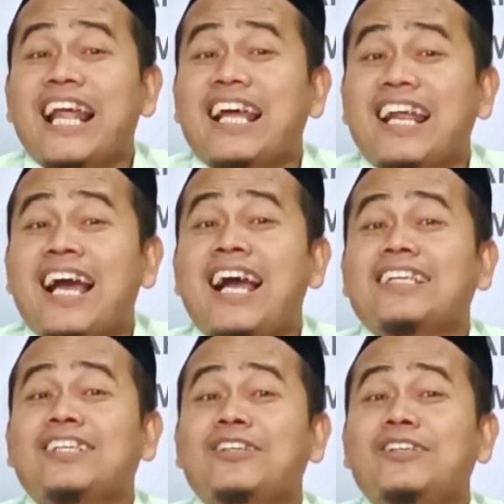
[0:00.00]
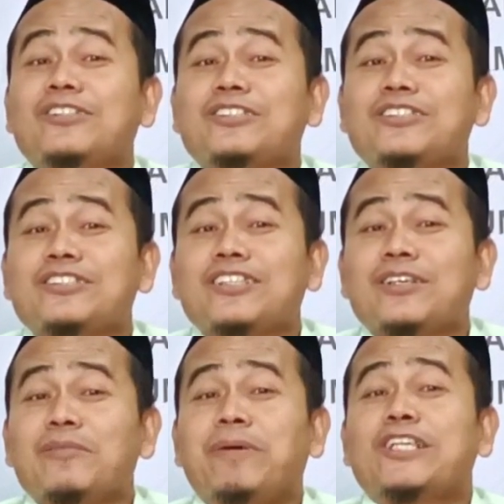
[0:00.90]
pinara terus
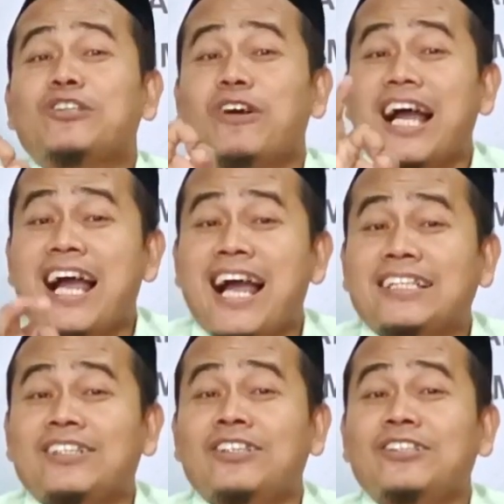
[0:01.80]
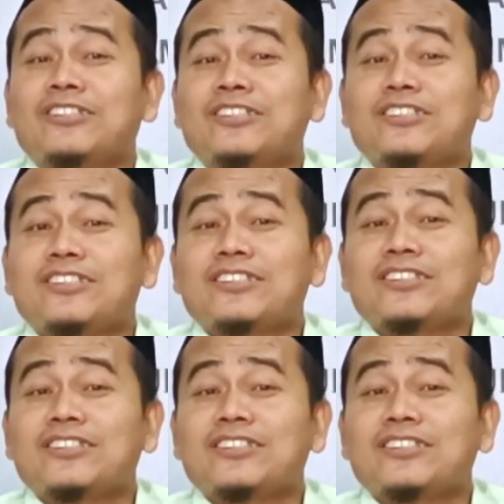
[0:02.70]
berdoa terus.